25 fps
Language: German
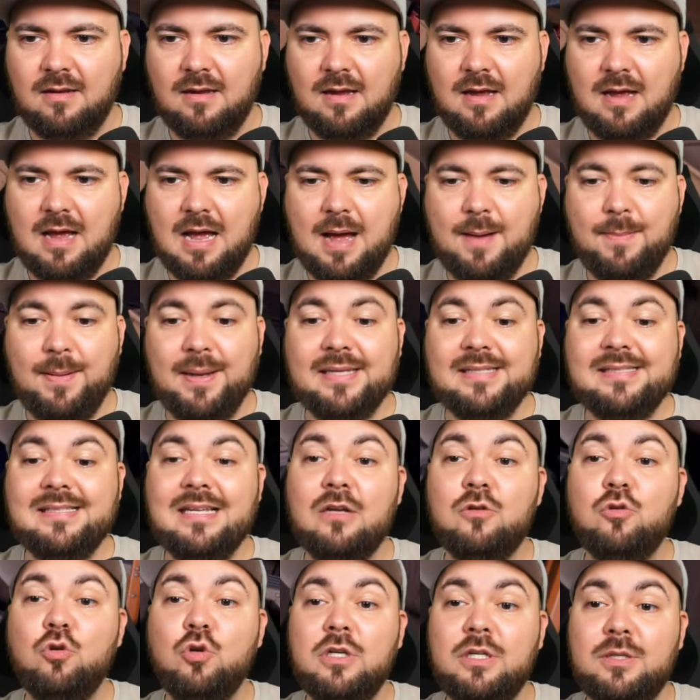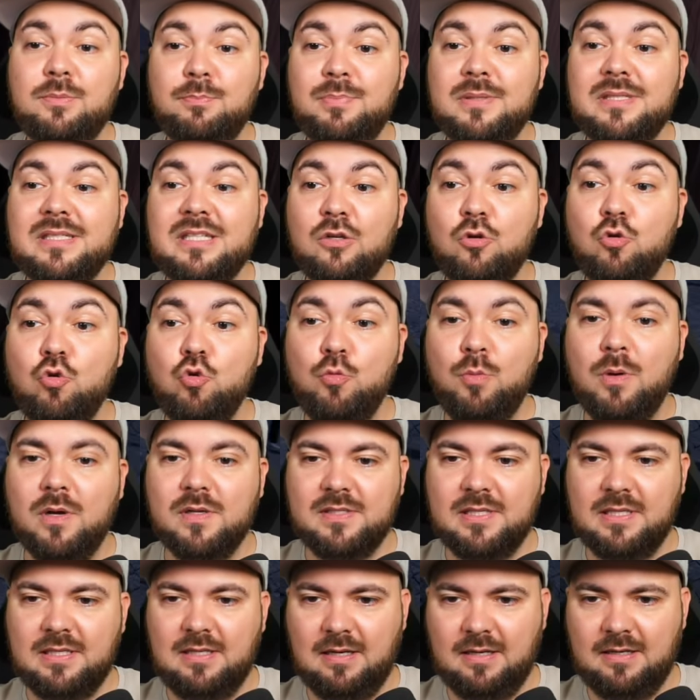Aber ist natürlich ein bisschen
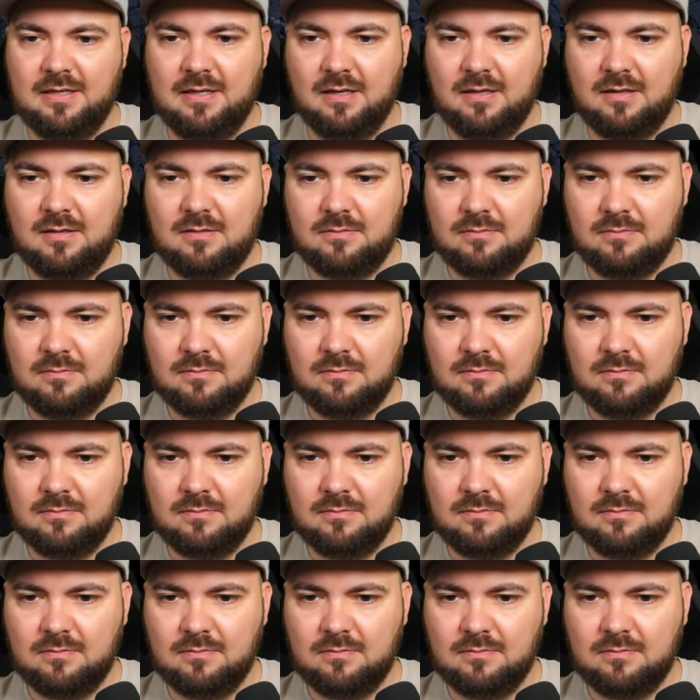übersichtlicher.